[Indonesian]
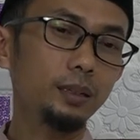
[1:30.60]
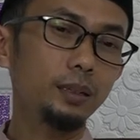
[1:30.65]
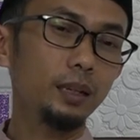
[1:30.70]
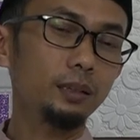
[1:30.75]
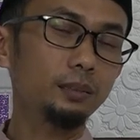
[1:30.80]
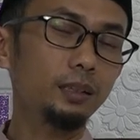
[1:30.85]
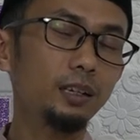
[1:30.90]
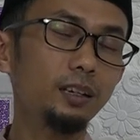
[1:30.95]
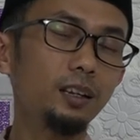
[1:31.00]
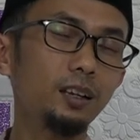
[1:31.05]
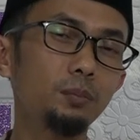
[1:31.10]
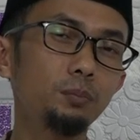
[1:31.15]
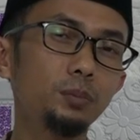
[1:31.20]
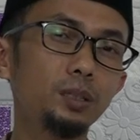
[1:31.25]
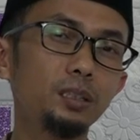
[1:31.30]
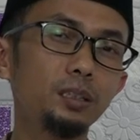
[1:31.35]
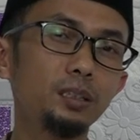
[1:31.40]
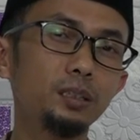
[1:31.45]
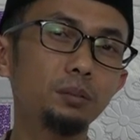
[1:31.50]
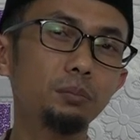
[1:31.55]
Kata
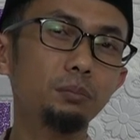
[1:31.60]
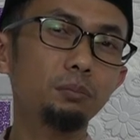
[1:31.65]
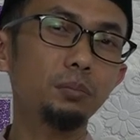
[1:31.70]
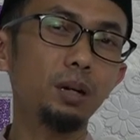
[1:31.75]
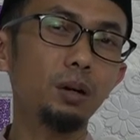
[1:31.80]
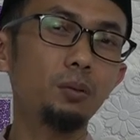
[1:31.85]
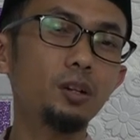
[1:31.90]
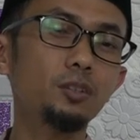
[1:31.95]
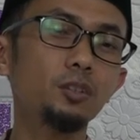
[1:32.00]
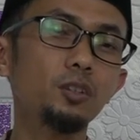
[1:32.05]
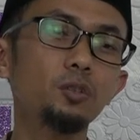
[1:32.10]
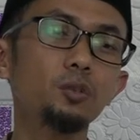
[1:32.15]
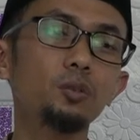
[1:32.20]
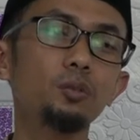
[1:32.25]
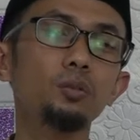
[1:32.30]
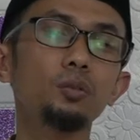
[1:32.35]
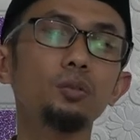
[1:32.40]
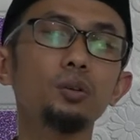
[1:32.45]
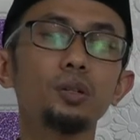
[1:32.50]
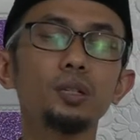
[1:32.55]
Nabi bahwa
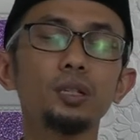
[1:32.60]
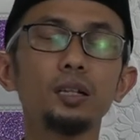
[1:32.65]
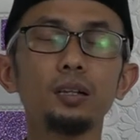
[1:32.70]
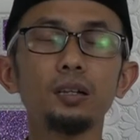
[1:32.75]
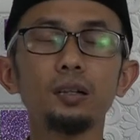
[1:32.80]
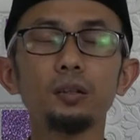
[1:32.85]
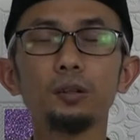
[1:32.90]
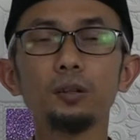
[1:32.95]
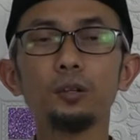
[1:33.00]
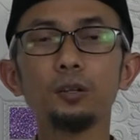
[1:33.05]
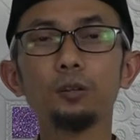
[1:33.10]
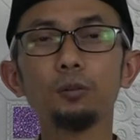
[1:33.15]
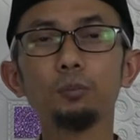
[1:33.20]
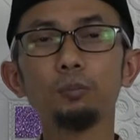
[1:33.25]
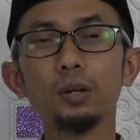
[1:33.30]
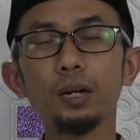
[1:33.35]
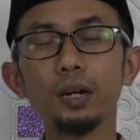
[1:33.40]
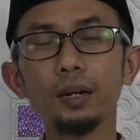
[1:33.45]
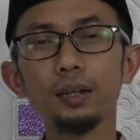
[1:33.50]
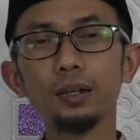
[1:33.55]
sesungguhnya
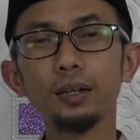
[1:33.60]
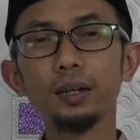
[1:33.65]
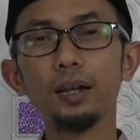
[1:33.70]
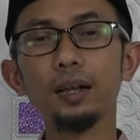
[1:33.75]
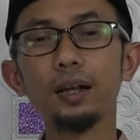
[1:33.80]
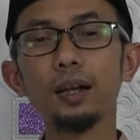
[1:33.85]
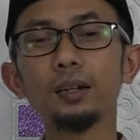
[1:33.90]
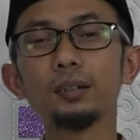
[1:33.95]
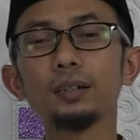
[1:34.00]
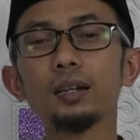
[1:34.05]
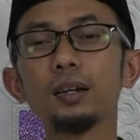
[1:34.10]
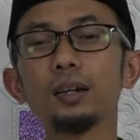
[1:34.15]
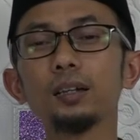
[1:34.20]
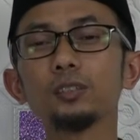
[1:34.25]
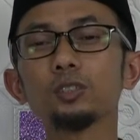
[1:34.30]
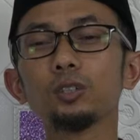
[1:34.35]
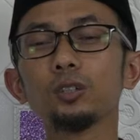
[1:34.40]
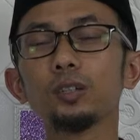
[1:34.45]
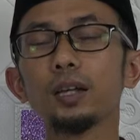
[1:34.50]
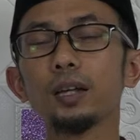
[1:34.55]
mereka
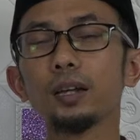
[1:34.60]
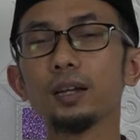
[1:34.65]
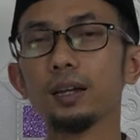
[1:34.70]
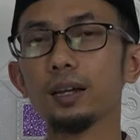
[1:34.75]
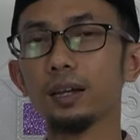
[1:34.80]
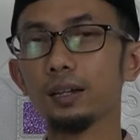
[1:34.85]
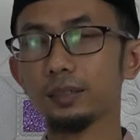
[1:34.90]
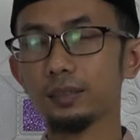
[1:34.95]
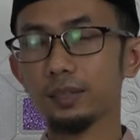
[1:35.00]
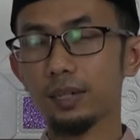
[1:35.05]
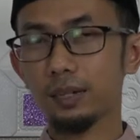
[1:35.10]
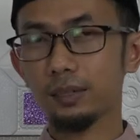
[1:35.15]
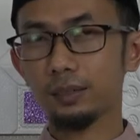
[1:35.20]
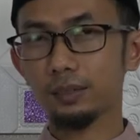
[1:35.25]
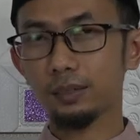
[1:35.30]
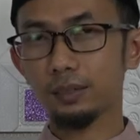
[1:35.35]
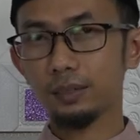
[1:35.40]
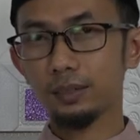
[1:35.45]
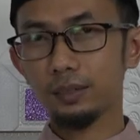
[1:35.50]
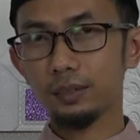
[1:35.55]
adalah saudara kalian
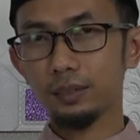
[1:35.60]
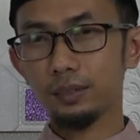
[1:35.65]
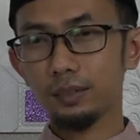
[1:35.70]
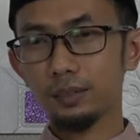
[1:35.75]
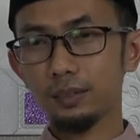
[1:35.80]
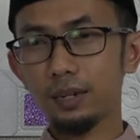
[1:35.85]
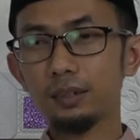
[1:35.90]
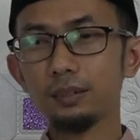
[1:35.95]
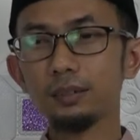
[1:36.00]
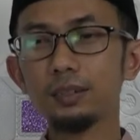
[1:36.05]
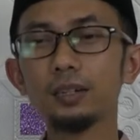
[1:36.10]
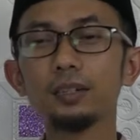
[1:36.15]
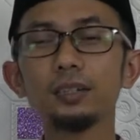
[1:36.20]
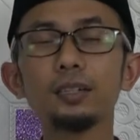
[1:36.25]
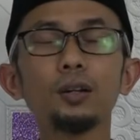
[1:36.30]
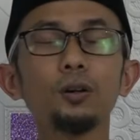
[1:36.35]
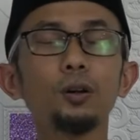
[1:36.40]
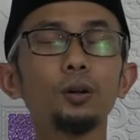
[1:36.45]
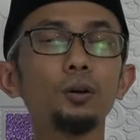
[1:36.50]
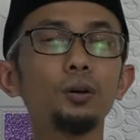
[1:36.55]
dan
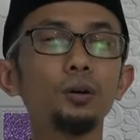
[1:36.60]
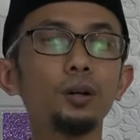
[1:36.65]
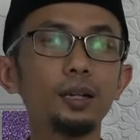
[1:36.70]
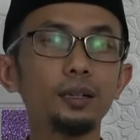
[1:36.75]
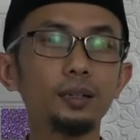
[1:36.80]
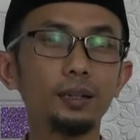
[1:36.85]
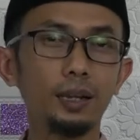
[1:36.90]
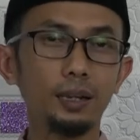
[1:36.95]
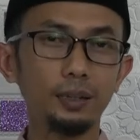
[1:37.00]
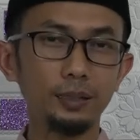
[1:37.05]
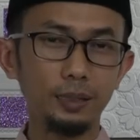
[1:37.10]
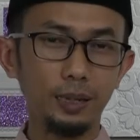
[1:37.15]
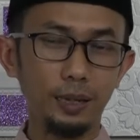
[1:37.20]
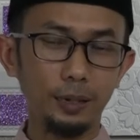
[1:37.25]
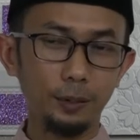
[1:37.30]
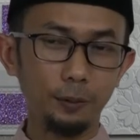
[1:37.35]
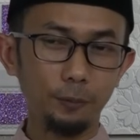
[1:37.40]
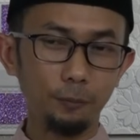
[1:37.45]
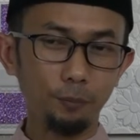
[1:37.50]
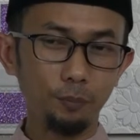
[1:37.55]
dari golongan
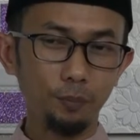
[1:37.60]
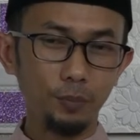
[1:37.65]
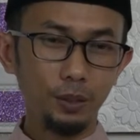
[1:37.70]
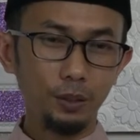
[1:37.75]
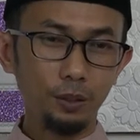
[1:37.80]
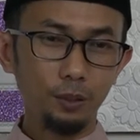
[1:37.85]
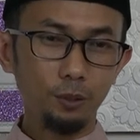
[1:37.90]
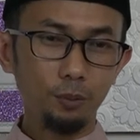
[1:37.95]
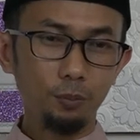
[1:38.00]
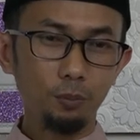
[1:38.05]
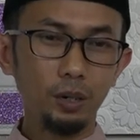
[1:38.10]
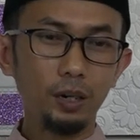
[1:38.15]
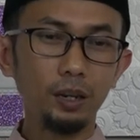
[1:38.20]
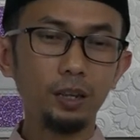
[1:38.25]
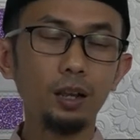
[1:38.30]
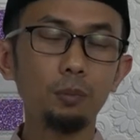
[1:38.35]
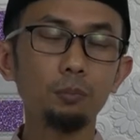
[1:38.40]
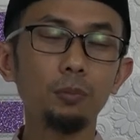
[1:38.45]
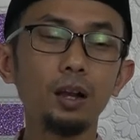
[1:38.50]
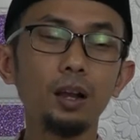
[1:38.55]
kalian
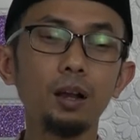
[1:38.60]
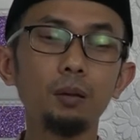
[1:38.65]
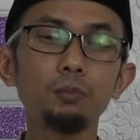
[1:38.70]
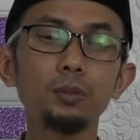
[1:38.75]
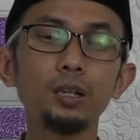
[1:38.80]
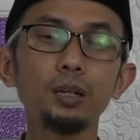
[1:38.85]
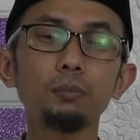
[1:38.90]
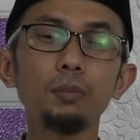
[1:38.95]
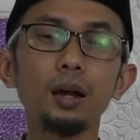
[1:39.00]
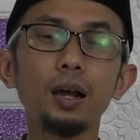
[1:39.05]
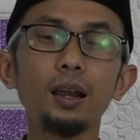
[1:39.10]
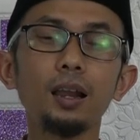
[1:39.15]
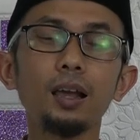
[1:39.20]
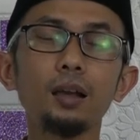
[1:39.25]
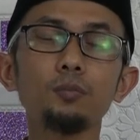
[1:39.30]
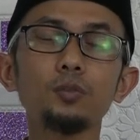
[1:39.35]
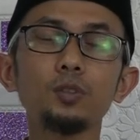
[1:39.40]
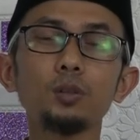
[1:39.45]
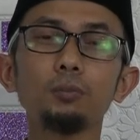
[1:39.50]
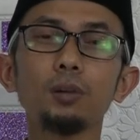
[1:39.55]
mereka mengambil
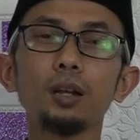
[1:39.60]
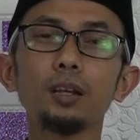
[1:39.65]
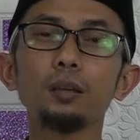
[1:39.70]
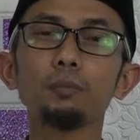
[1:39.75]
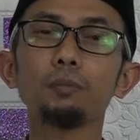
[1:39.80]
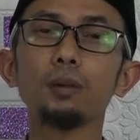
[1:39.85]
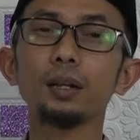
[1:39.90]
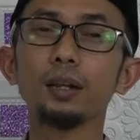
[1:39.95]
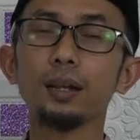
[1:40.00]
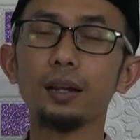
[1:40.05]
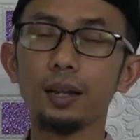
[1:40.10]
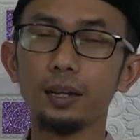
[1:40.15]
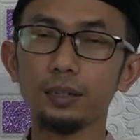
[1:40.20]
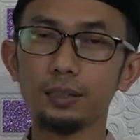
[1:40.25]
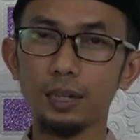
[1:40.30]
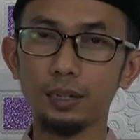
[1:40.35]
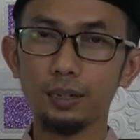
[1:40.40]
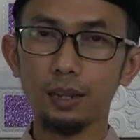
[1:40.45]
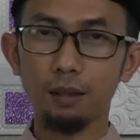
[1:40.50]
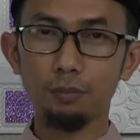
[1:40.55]
malam sebagaimana
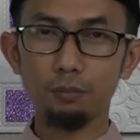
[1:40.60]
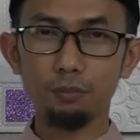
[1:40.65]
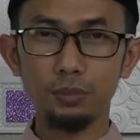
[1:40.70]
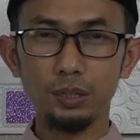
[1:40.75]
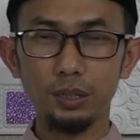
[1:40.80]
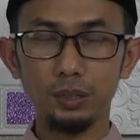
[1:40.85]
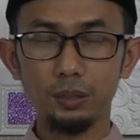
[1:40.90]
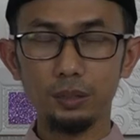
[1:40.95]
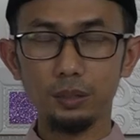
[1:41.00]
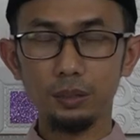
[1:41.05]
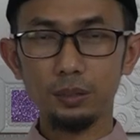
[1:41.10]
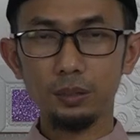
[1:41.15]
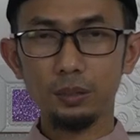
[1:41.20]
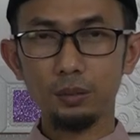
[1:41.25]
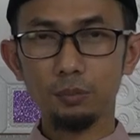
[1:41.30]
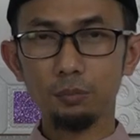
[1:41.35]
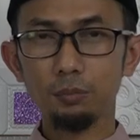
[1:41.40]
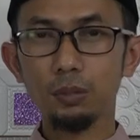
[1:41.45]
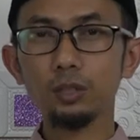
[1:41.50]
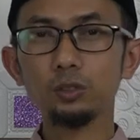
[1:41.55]
kalian ambil.
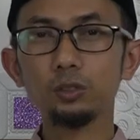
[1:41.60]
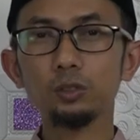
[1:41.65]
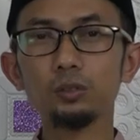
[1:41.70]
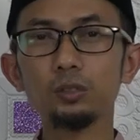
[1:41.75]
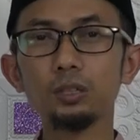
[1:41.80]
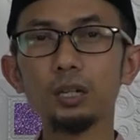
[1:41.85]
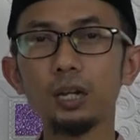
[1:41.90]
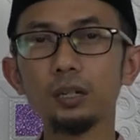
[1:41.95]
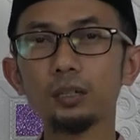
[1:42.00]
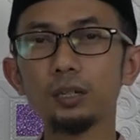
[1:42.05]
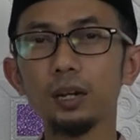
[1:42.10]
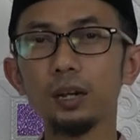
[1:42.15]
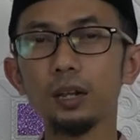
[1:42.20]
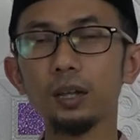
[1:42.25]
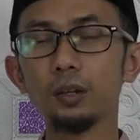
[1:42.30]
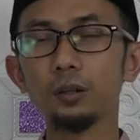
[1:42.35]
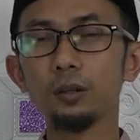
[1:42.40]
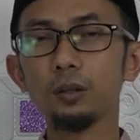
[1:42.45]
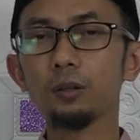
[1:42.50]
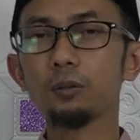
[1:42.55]
Maksudnya
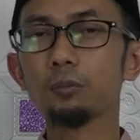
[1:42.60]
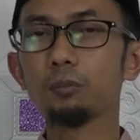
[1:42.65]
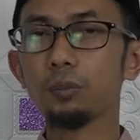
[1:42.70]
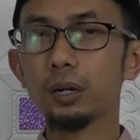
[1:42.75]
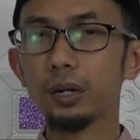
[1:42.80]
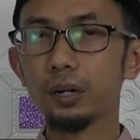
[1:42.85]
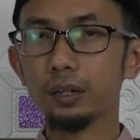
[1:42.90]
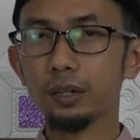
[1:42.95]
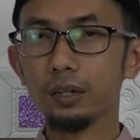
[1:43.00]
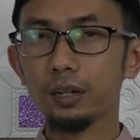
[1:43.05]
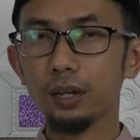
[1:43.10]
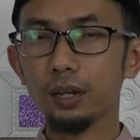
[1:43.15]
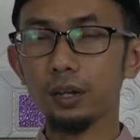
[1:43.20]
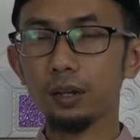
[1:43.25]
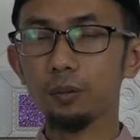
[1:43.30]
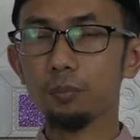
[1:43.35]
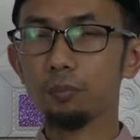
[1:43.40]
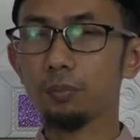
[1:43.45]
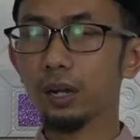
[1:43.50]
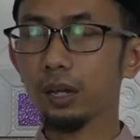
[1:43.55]
adalah
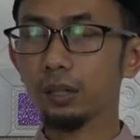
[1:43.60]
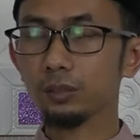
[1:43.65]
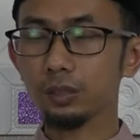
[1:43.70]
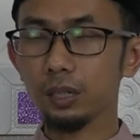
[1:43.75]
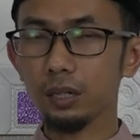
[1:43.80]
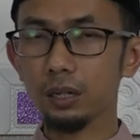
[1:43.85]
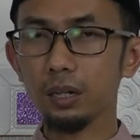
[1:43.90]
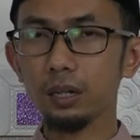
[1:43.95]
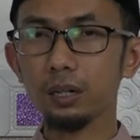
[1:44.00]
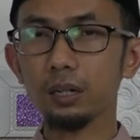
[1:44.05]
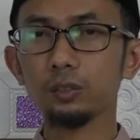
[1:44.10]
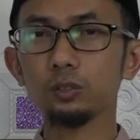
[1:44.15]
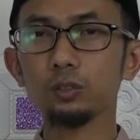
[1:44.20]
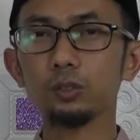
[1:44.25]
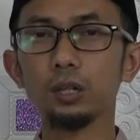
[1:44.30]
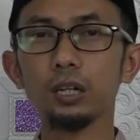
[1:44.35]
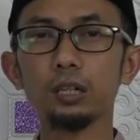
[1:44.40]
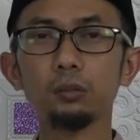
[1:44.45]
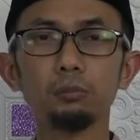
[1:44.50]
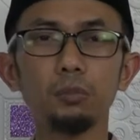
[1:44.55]
mereka melaksanakan
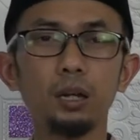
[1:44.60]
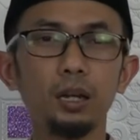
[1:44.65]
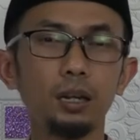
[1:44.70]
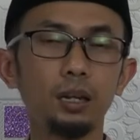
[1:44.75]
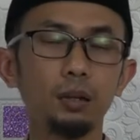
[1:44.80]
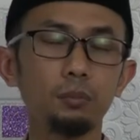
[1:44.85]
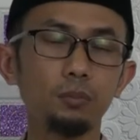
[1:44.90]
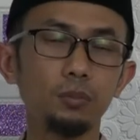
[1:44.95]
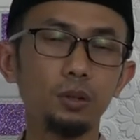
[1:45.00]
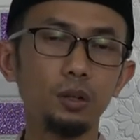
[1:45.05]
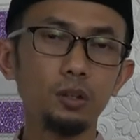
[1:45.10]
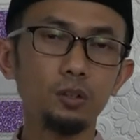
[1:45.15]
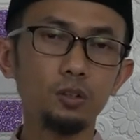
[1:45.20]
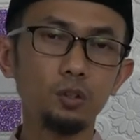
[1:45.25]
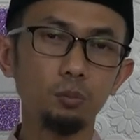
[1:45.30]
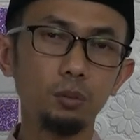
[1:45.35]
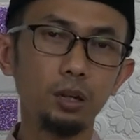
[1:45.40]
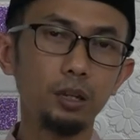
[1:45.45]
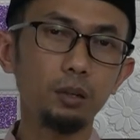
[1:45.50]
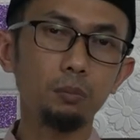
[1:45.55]
sholat malam
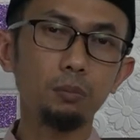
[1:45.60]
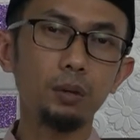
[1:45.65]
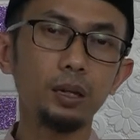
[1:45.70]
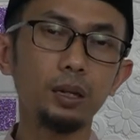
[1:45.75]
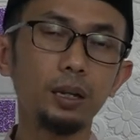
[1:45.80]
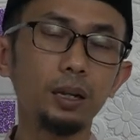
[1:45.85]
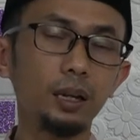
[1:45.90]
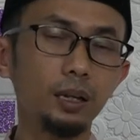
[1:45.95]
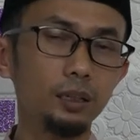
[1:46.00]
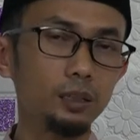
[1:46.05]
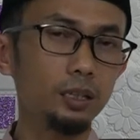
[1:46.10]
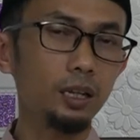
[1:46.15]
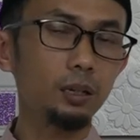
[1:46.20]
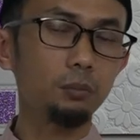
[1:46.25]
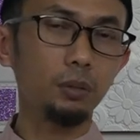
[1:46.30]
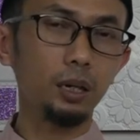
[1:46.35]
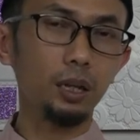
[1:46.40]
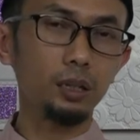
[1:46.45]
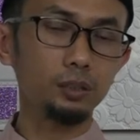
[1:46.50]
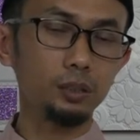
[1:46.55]
sebagaimana kalian
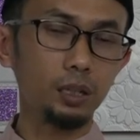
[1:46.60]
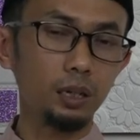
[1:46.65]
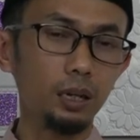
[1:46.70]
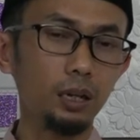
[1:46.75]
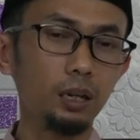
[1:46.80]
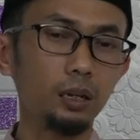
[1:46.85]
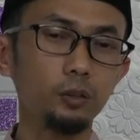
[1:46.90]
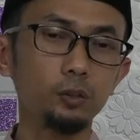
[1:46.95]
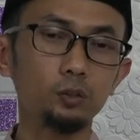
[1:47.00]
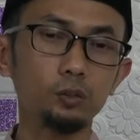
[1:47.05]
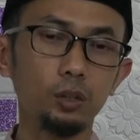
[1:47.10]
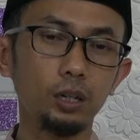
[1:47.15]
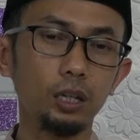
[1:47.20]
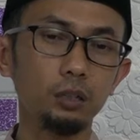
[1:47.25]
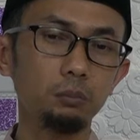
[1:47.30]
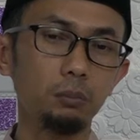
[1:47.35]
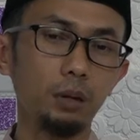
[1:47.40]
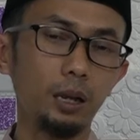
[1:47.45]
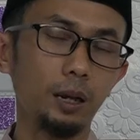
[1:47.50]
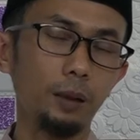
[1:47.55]
melaksanakan
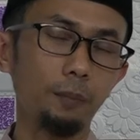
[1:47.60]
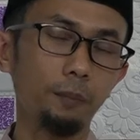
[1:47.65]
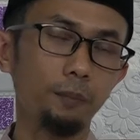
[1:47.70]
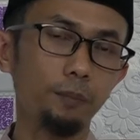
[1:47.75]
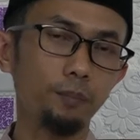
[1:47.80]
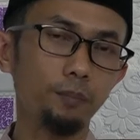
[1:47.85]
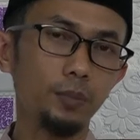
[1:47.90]
sholat malam.